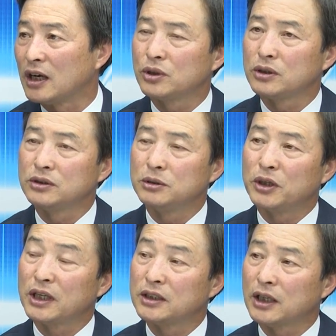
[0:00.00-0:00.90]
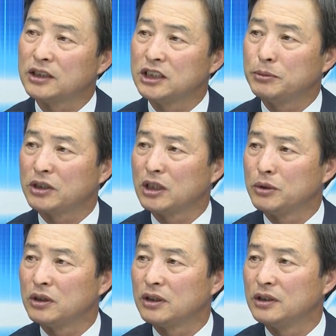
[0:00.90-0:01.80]
저는 이번에는 한 200여
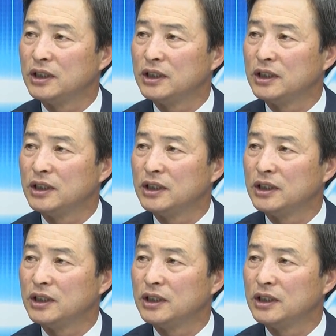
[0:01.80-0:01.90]
명을